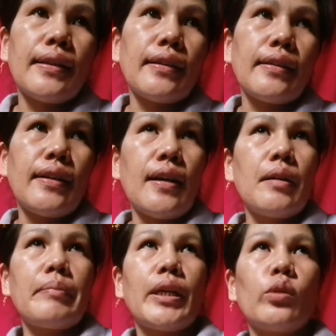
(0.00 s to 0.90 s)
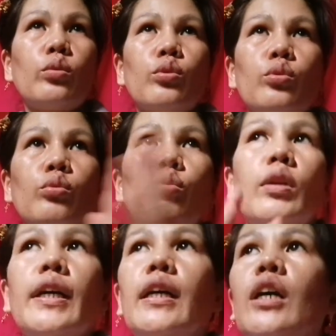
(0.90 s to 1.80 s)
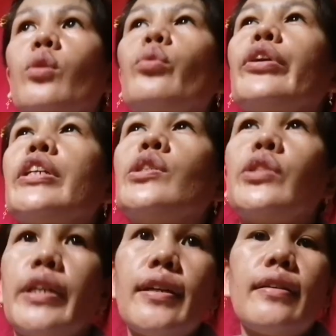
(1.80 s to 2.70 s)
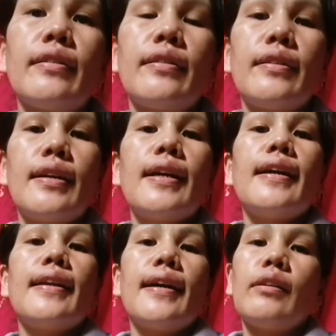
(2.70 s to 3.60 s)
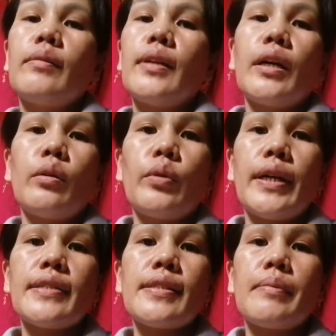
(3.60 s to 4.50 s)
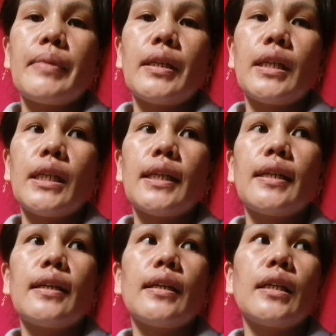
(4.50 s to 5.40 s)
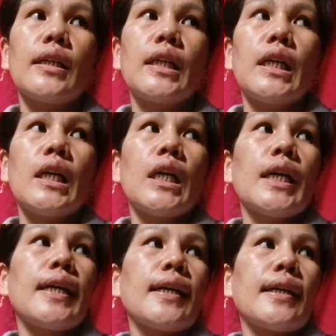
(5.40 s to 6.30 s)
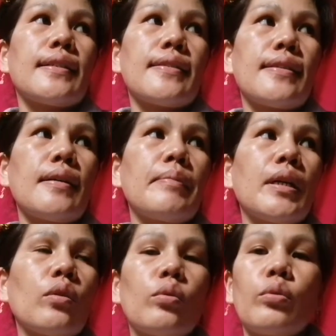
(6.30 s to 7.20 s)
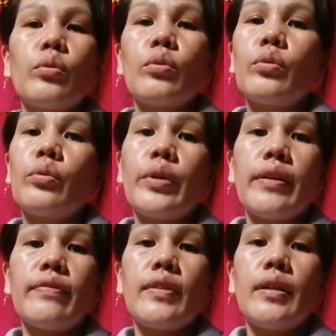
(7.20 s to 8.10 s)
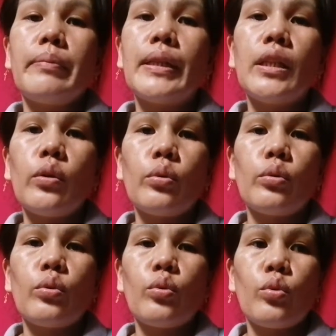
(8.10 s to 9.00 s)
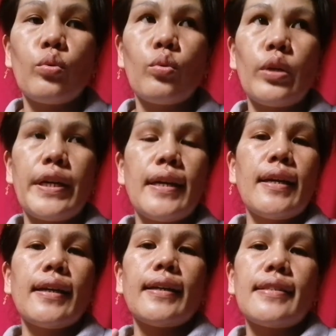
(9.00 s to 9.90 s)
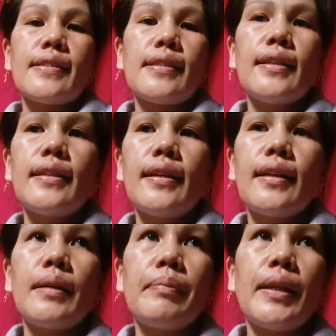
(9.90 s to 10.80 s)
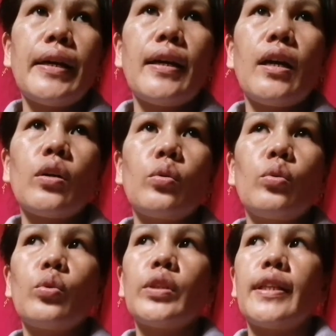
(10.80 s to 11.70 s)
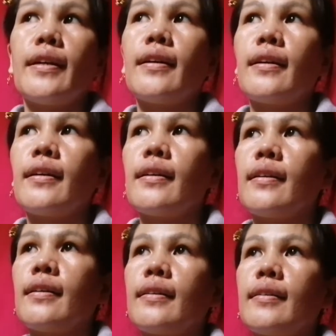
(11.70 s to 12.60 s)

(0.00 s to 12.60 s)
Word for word: mga langga, may gusto lang akong i-share. Lalong-lalo na sa mga kasama kong OFW. Kasi nag-apply ako ng